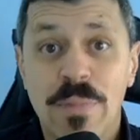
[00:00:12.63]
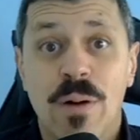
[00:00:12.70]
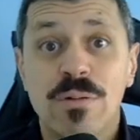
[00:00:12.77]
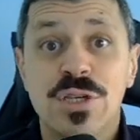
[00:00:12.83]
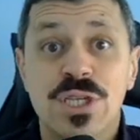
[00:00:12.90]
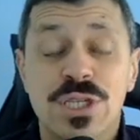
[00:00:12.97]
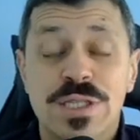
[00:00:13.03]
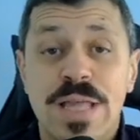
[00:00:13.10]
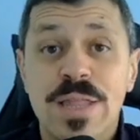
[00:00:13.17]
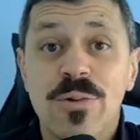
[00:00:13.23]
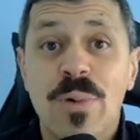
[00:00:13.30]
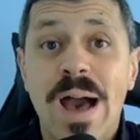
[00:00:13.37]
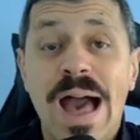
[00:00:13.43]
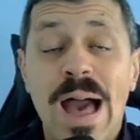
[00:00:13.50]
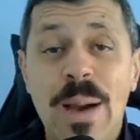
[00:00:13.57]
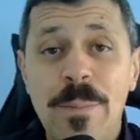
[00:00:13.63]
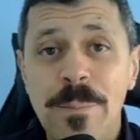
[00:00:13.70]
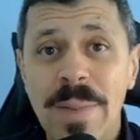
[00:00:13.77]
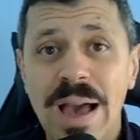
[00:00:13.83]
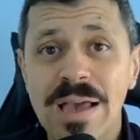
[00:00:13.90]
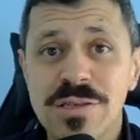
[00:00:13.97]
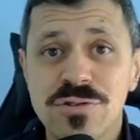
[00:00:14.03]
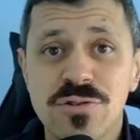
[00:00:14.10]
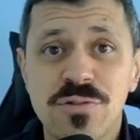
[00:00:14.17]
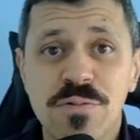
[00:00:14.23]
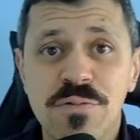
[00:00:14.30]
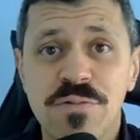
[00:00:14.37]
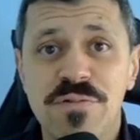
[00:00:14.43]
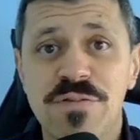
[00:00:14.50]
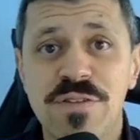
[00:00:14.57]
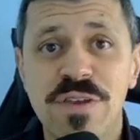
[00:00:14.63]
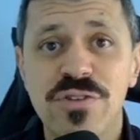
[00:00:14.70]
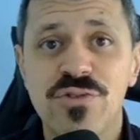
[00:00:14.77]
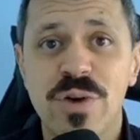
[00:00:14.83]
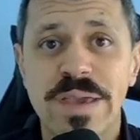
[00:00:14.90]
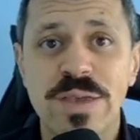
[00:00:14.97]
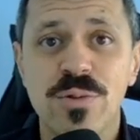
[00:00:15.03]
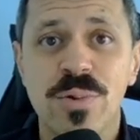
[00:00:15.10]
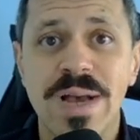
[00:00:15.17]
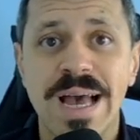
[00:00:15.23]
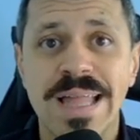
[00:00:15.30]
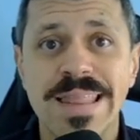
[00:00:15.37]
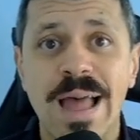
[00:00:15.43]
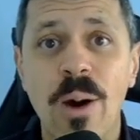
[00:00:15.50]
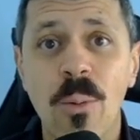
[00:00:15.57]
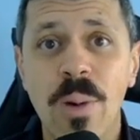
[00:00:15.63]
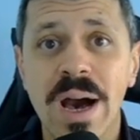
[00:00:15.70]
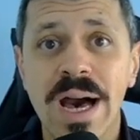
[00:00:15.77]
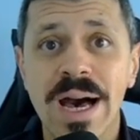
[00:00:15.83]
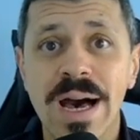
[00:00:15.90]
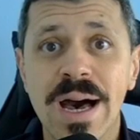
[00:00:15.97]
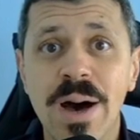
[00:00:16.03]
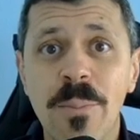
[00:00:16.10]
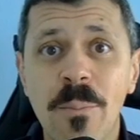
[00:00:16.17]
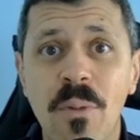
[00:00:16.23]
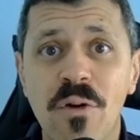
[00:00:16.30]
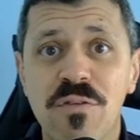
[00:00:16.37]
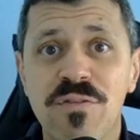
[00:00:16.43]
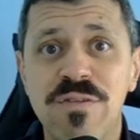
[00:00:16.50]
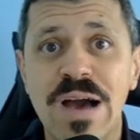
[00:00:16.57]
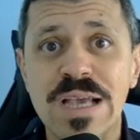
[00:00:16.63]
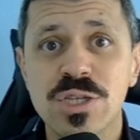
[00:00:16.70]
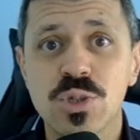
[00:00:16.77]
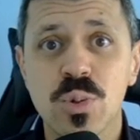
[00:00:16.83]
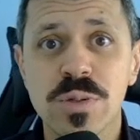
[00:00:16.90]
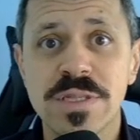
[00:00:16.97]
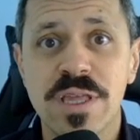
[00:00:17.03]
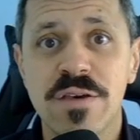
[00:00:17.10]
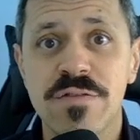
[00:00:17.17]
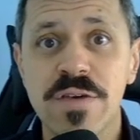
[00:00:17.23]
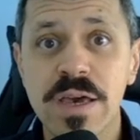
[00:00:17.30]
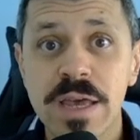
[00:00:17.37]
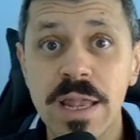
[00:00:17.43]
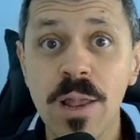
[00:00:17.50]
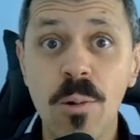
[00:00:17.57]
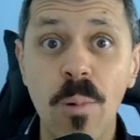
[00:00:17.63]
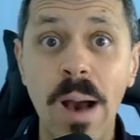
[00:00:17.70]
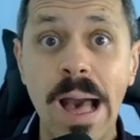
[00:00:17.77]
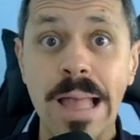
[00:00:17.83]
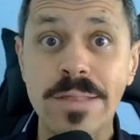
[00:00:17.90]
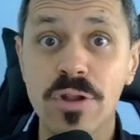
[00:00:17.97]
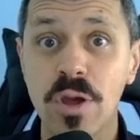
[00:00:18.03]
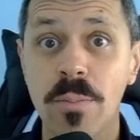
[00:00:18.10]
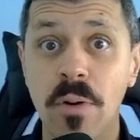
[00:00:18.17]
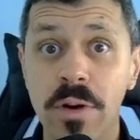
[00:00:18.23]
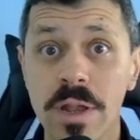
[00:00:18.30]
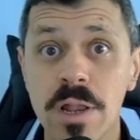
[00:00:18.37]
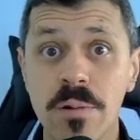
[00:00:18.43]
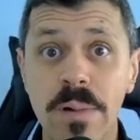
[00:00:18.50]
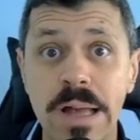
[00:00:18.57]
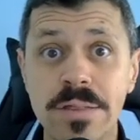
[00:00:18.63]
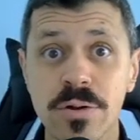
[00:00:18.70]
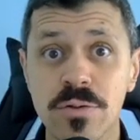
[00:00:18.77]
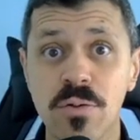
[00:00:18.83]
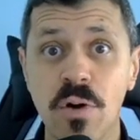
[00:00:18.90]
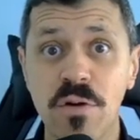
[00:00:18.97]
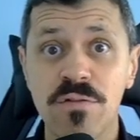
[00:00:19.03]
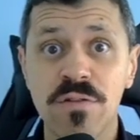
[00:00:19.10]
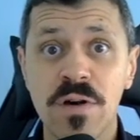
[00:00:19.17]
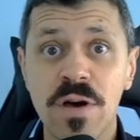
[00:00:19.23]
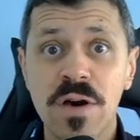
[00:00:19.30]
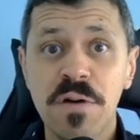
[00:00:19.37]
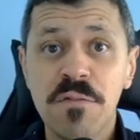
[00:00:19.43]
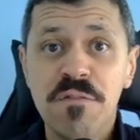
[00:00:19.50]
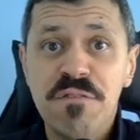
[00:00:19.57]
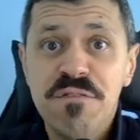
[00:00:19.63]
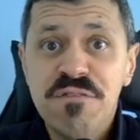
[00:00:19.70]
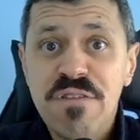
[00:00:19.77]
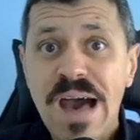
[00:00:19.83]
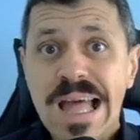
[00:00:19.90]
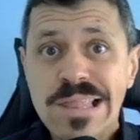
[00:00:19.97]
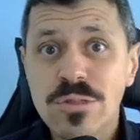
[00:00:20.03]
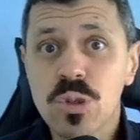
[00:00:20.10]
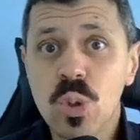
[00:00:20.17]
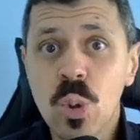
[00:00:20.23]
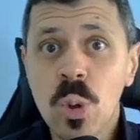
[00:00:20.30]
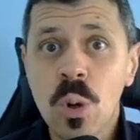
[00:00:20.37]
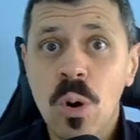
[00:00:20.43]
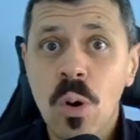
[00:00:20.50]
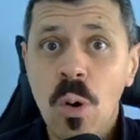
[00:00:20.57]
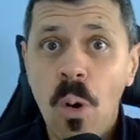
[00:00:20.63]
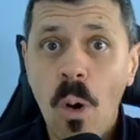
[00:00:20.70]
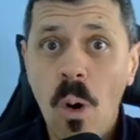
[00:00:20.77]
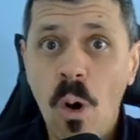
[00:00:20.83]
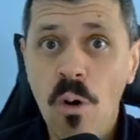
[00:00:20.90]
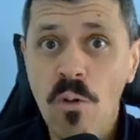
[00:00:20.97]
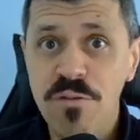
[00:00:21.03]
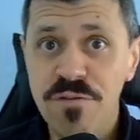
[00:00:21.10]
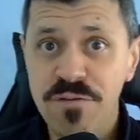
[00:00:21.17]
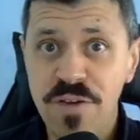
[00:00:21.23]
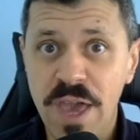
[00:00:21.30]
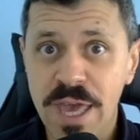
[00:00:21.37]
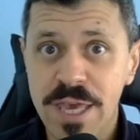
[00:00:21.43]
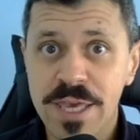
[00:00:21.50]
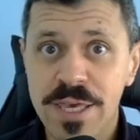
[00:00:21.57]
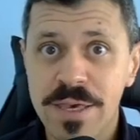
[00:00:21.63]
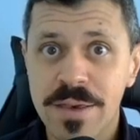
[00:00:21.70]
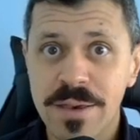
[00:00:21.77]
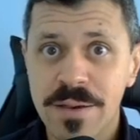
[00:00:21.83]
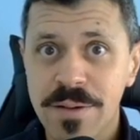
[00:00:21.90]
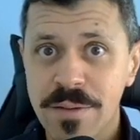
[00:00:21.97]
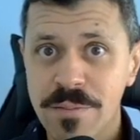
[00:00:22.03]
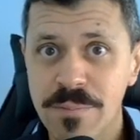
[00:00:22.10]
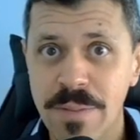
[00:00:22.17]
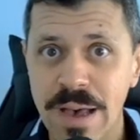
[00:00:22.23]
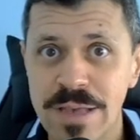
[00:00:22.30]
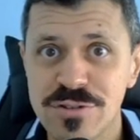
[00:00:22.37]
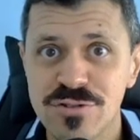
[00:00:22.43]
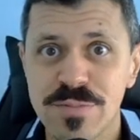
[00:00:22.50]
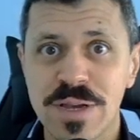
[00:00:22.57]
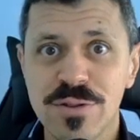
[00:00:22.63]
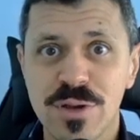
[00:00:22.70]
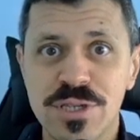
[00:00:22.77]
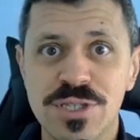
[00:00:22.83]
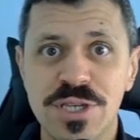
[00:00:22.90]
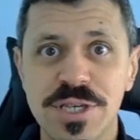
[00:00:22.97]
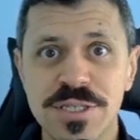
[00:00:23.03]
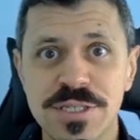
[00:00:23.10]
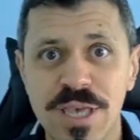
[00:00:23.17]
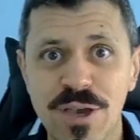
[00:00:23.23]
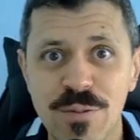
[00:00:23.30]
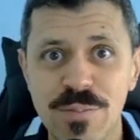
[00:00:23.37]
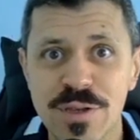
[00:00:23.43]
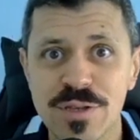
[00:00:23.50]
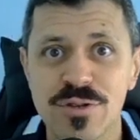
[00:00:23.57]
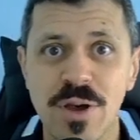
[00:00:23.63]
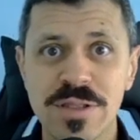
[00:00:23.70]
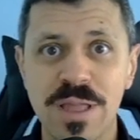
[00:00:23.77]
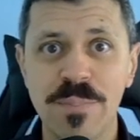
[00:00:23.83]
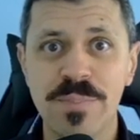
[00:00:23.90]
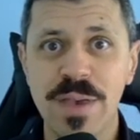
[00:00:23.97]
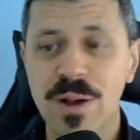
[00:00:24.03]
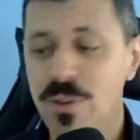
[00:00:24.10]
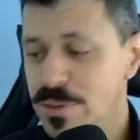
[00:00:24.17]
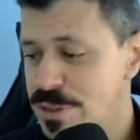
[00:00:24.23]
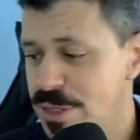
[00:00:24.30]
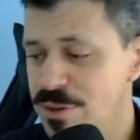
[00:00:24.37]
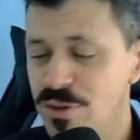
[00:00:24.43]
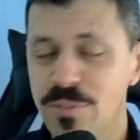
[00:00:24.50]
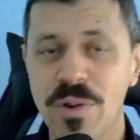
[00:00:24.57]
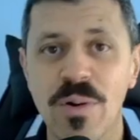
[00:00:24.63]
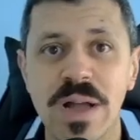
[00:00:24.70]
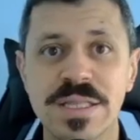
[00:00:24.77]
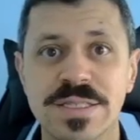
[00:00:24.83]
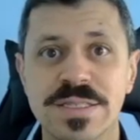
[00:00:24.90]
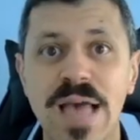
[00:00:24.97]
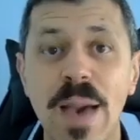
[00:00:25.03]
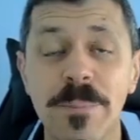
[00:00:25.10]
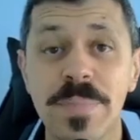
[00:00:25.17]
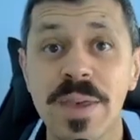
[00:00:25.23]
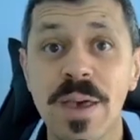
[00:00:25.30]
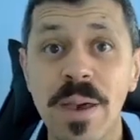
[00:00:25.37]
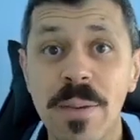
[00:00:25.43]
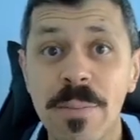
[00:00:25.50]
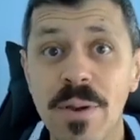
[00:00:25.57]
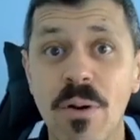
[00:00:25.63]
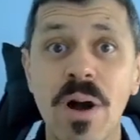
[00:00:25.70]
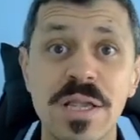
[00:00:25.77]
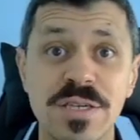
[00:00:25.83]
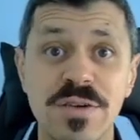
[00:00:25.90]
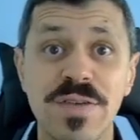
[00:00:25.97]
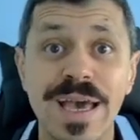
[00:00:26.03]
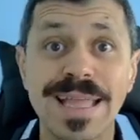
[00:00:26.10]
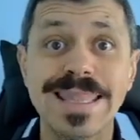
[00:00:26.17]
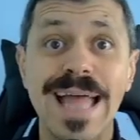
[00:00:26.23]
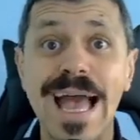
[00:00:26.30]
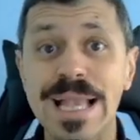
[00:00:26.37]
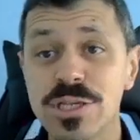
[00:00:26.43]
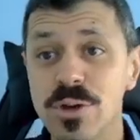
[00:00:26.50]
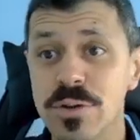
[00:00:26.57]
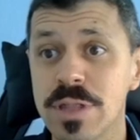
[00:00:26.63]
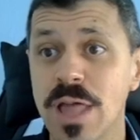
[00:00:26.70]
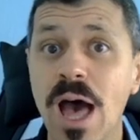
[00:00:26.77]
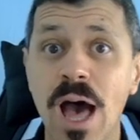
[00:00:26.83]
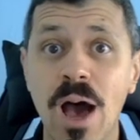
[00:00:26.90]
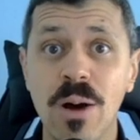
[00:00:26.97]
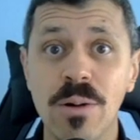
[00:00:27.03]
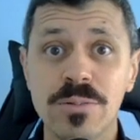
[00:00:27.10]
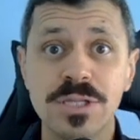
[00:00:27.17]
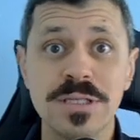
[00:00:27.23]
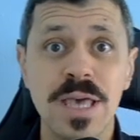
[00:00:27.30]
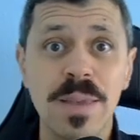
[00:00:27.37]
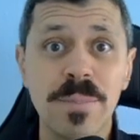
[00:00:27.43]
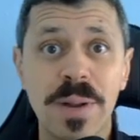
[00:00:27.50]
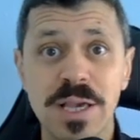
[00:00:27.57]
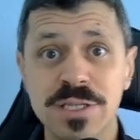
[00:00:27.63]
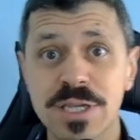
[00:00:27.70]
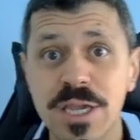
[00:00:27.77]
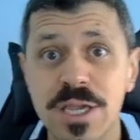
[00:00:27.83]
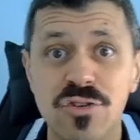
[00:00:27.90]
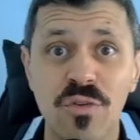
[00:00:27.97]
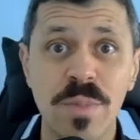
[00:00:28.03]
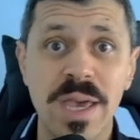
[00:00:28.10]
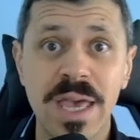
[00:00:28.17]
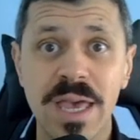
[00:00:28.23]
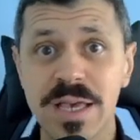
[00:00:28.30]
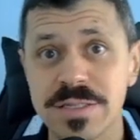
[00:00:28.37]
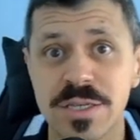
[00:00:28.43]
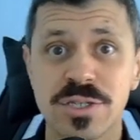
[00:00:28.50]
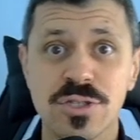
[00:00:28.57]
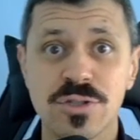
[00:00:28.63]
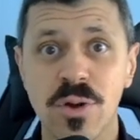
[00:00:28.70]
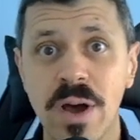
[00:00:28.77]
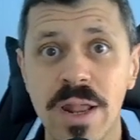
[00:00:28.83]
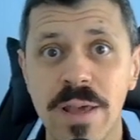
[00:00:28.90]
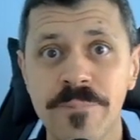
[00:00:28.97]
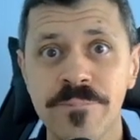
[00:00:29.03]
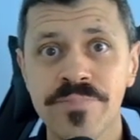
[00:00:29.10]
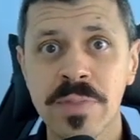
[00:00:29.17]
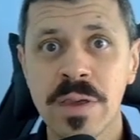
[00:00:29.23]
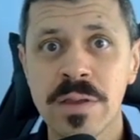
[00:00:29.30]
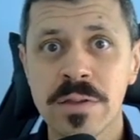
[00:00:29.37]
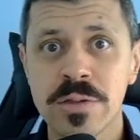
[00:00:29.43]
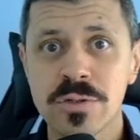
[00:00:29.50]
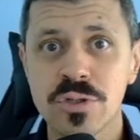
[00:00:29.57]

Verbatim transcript: É, irmãos, tá no ar mais um vídeo aqui no canal Amo Vasco TV. Aquele quadro, irmão, aquele quadro novo, fato ou fake? Mais uma notícia aí que o pessoal tá perguntando no meu WhatsApp. Bigode, é verdade ou não? Diz aí pra gente como é que é essa história